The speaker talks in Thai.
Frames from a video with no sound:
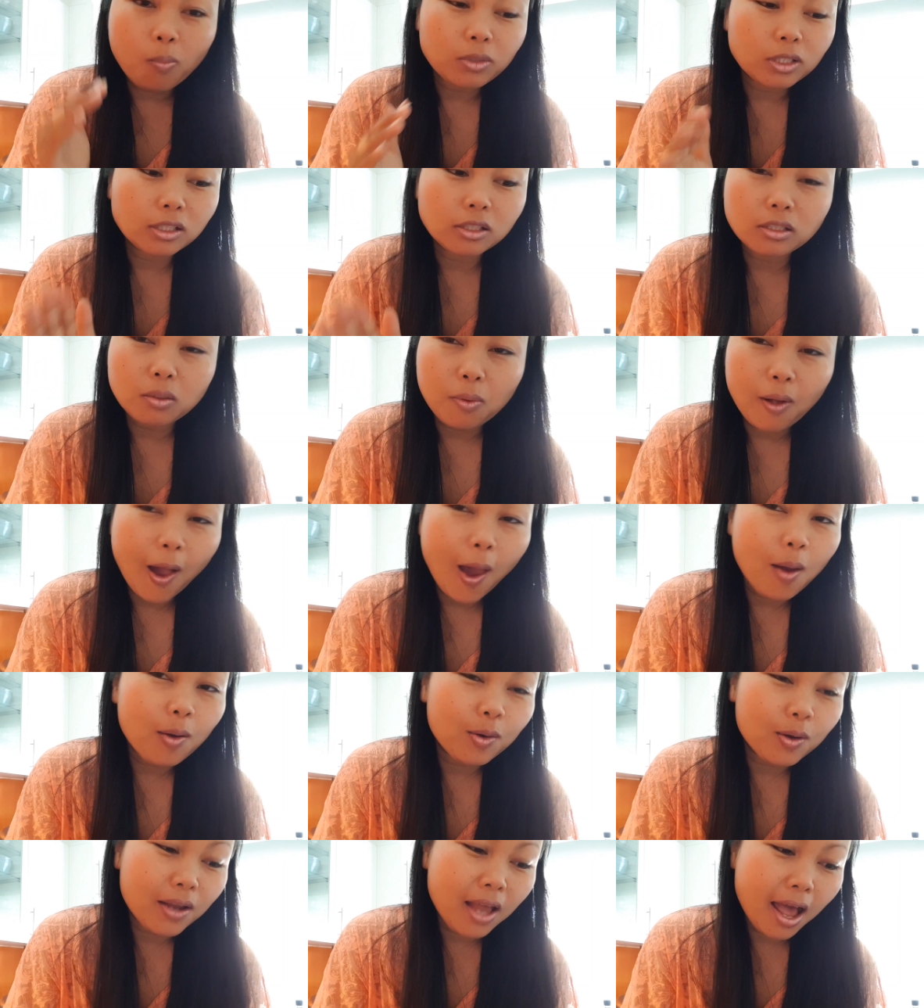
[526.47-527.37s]
กินกับข้า
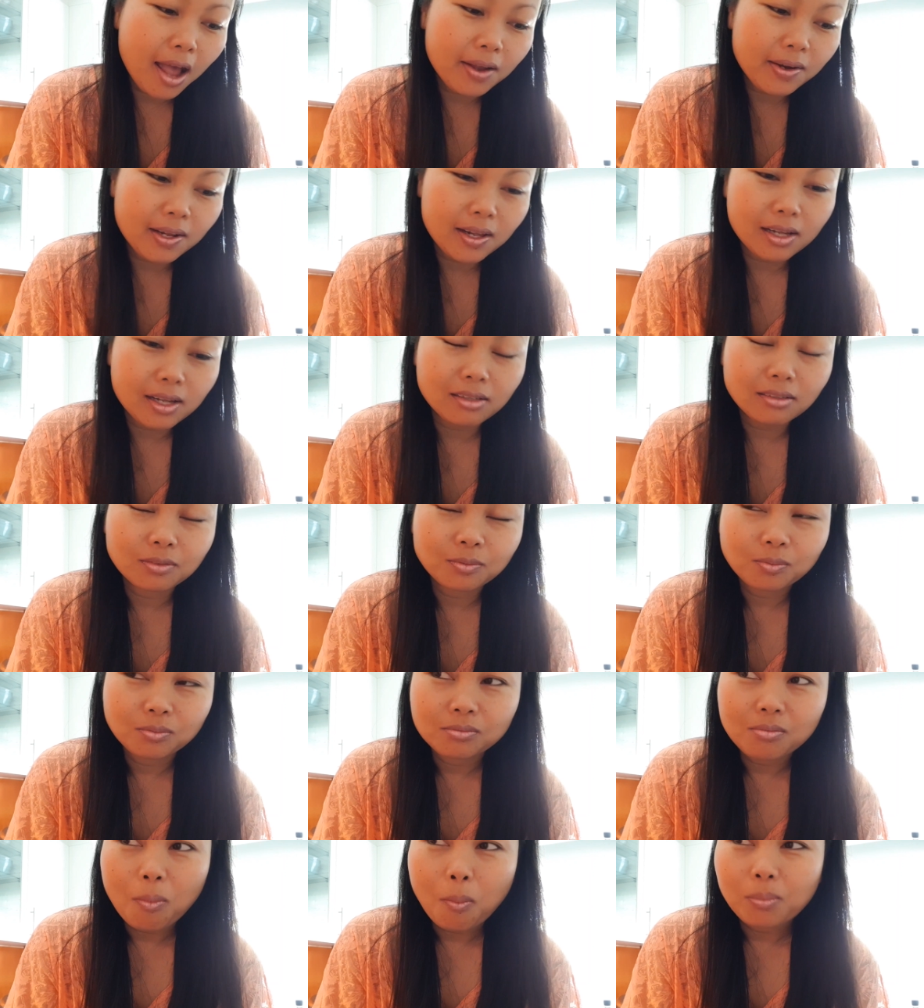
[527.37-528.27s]
วก็ได้นะ
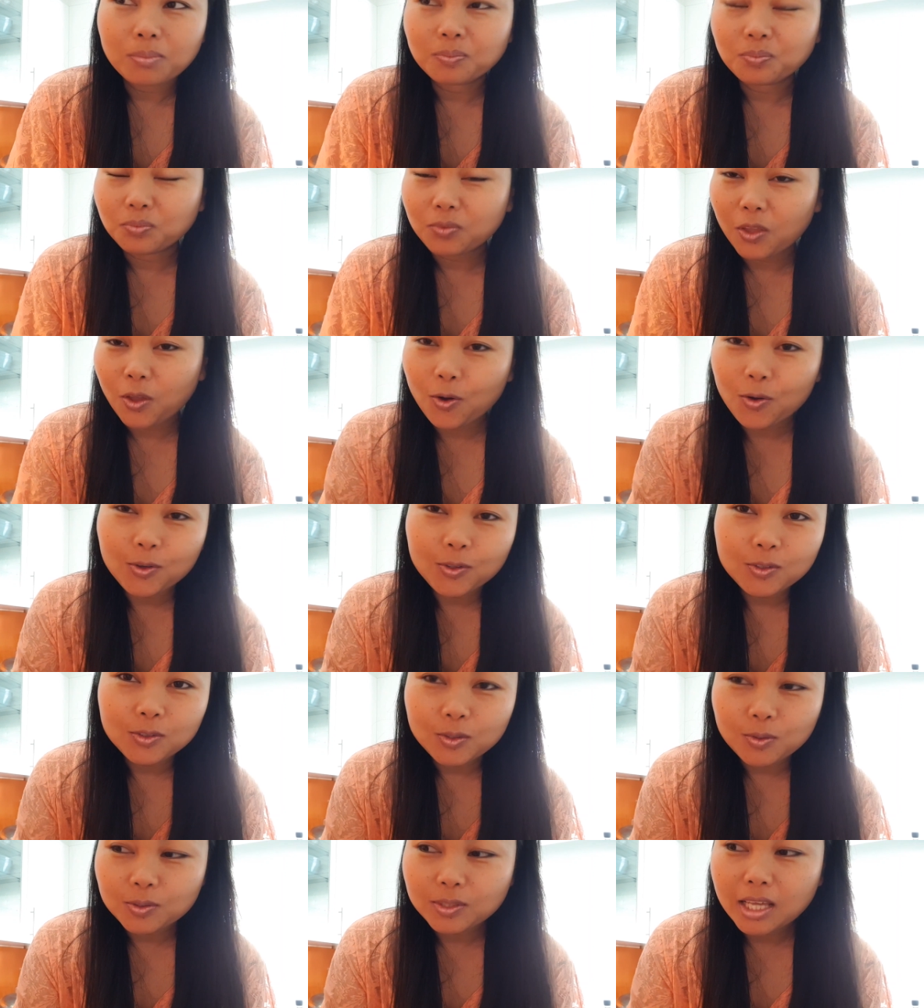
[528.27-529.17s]
เดี๋ยว
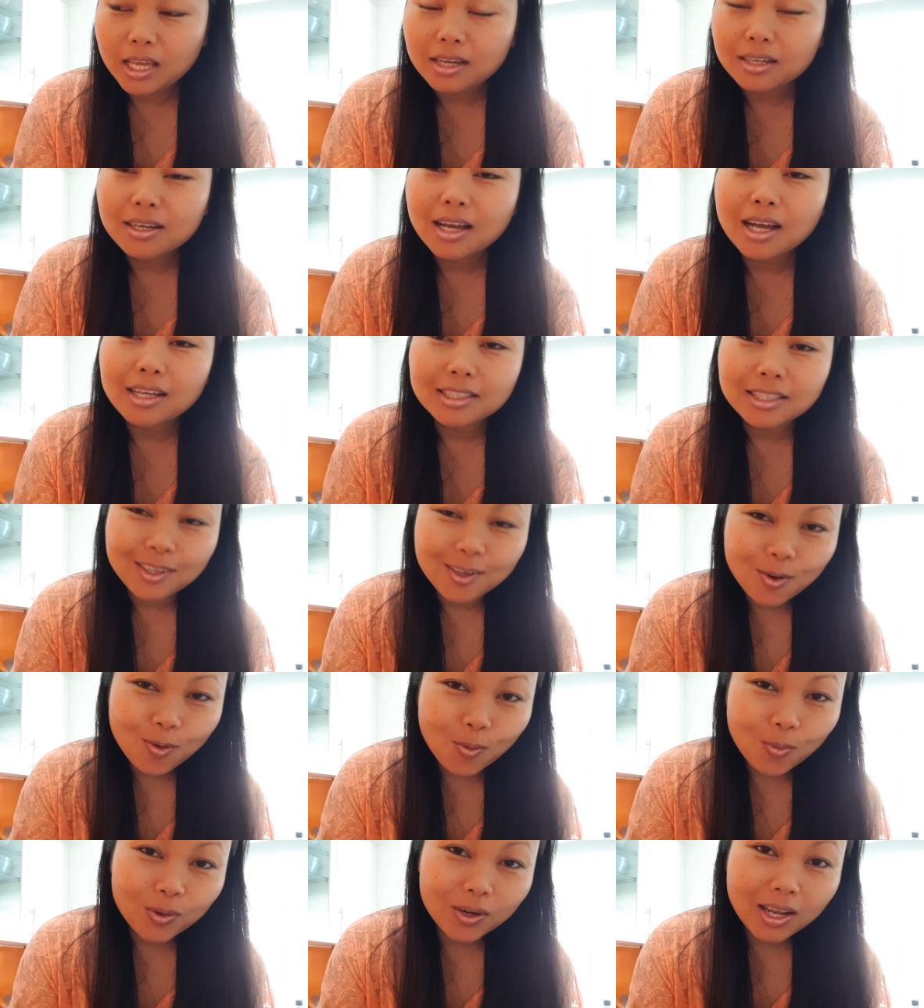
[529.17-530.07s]
สงสัยเครื่องจะ
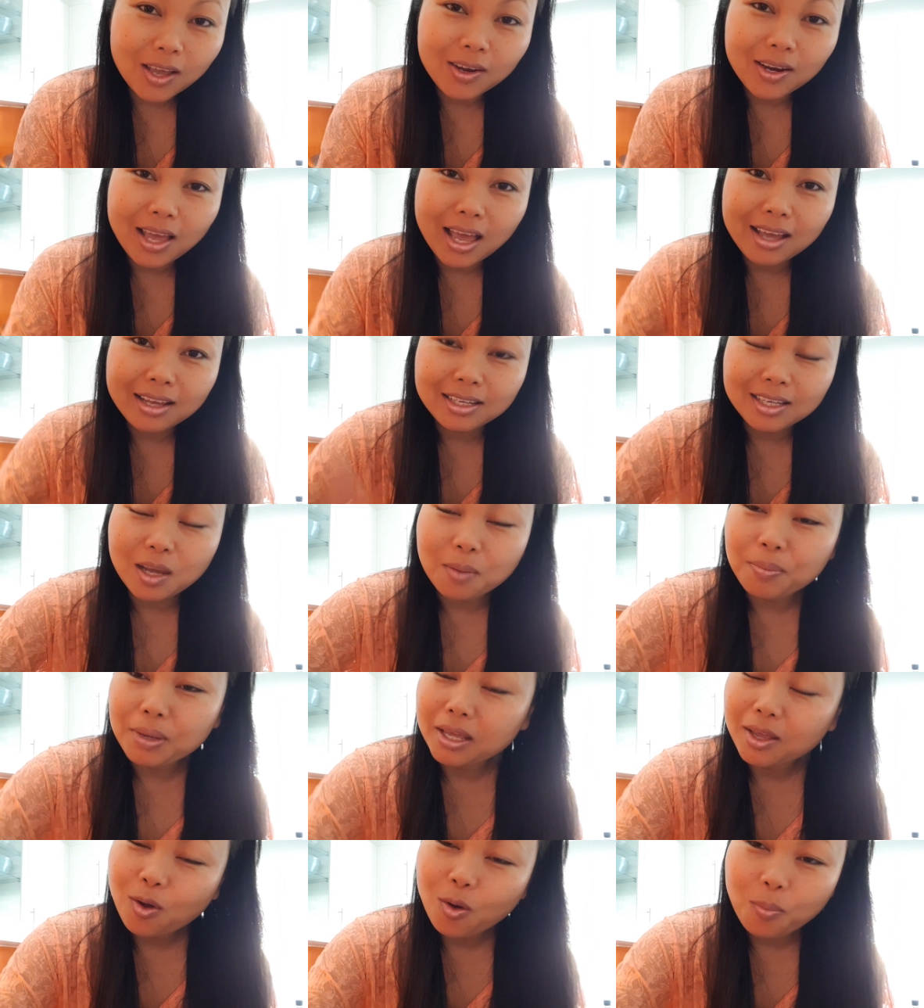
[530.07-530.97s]
อุ่นแล้วนะคะเดี๋ยว
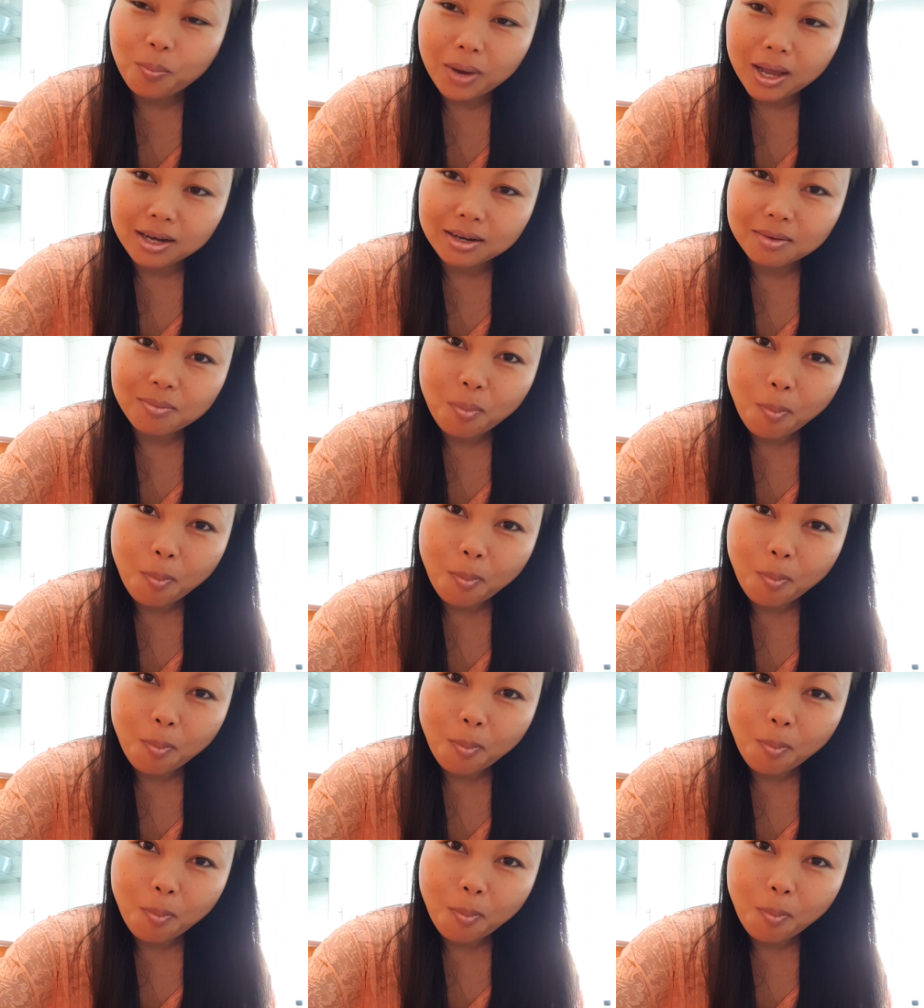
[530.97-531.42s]
ไปอบกัน